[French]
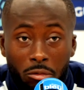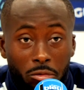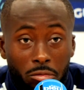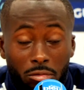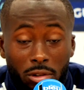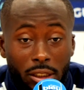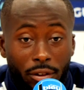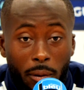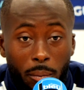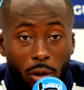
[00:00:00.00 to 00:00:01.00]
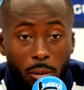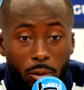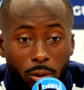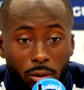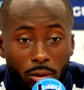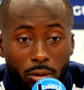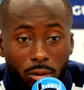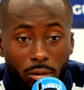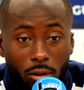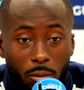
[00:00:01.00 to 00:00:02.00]
On ne sait vraiment pas
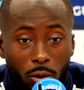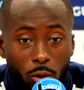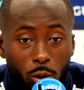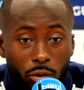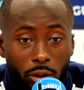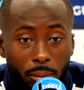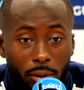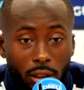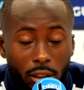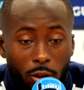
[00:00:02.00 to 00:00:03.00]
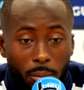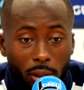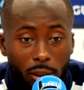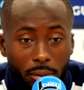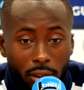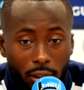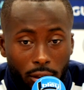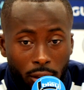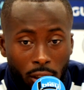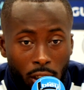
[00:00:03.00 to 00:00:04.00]
comment, comment le coach va mettre ça en place, mais
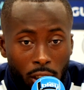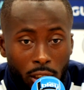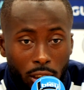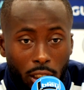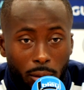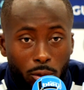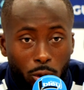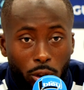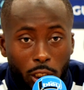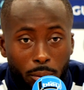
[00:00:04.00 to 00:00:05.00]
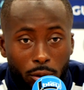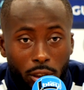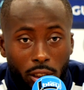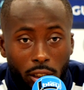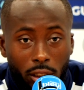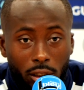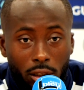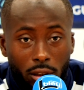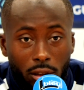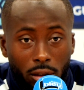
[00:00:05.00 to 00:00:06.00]
euh, c'est un bon joueur et je pense qu'il
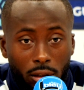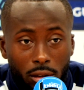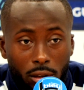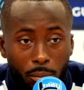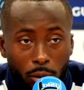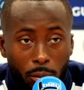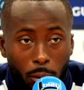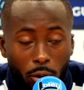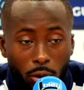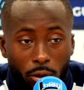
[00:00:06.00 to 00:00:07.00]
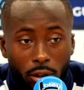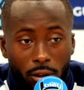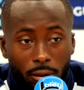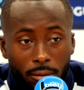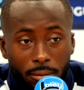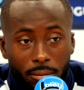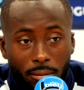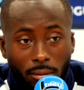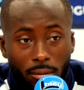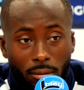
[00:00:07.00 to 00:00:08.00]
est, il peut, il peut prendre le relais. En
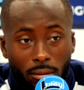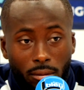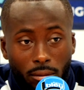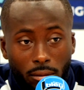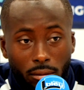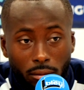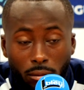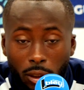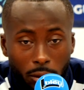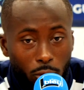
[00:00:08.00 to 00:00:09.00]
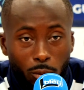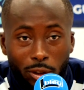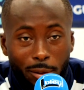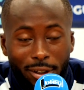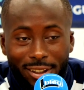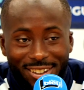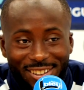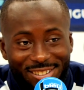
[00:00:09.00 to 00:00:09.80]
tout cas, il est prêt. Tout le monde est prêt.